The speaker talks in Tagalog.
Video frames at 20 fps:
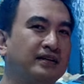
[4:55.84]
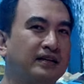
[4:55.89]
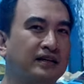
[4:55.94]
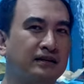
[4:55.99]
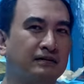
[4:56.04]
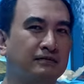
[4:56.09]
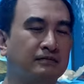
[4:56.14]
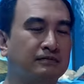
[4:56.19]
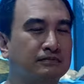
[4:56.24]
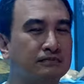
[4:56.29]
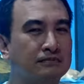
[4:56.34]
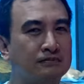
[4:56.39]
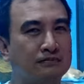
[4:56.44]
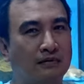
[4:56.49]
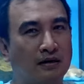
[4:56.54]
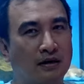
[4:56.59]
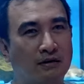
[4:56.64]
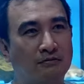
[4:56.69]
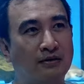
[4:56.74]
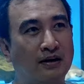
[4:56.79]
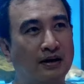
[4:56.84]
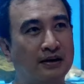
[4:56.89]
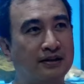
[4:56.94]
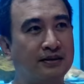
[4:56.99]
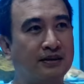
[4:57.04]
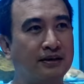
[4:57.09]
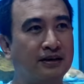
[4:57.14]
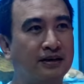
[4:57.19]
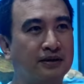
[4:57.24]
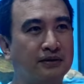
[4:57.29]
na ang mga
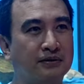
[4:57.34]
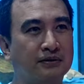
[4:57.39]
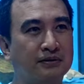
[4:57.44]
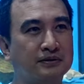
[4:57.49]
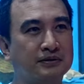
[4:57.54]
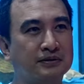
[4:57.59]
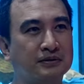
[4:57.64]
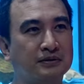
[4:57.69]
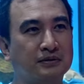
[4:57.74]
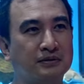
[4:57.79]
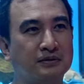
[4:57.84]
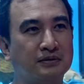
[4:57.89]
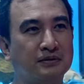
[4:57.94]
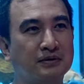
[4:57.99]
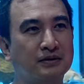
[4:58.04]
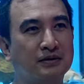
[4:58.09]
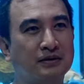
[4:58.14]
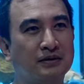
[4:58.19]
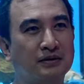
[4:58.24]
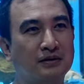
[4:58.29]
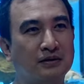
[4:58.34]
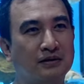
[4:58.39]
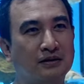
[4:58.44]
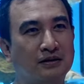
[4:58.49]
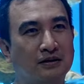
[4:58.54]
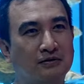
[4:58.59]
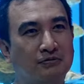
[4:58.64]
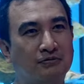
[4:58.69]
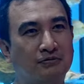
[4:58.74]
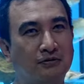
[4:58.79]
variety ngayon. So
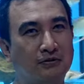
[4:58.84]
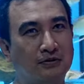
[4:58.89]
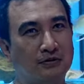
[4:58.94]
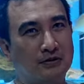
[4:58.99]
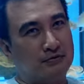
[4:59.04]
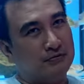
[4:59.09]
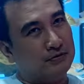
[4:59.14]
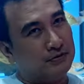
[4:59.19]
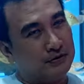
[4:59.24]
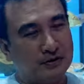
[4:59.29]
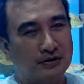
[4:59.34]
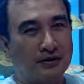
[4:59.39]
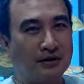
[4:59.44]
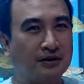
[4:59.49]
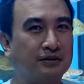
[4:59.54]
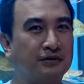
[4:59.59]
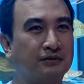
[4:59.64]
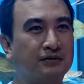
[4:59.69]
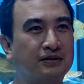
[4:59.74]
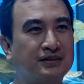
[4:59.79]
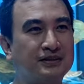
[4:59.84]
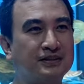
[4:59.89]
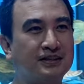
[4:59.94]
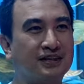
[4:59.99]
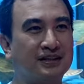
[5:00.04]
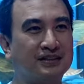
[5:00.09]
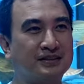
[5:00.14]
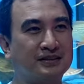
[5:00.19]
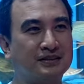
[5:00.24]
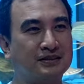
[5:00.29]
if you if you're into this
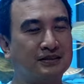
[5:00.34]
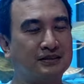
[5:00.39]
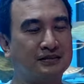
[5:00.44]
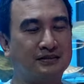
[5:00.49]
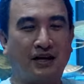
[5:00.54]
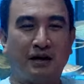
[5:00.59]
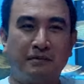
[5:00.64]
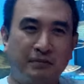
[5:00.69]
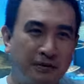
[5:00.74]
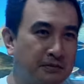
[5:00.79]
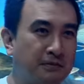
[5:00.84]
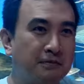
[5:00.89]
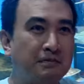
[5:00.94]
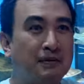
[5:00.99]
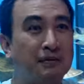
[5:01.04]
discuss, ang dami mo